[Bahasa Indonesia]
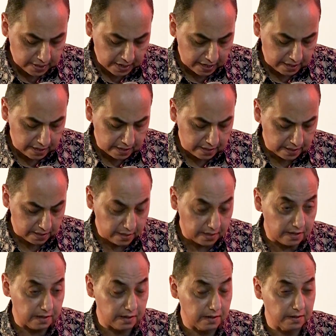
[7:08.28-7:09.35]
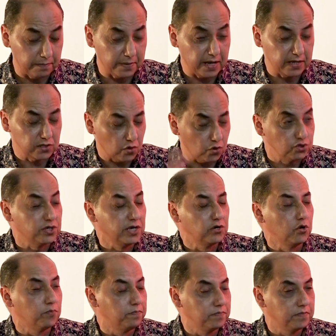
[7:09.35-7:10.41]
dan uh, apa terus
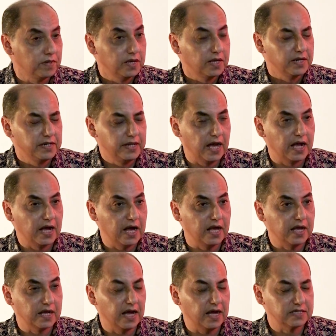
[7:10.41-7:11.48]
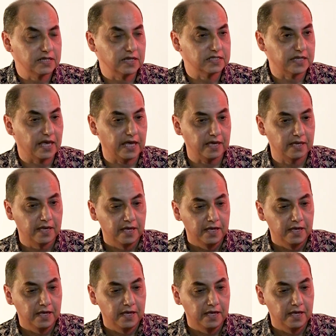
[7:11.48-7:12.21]
hidup dia nggak nggak selesai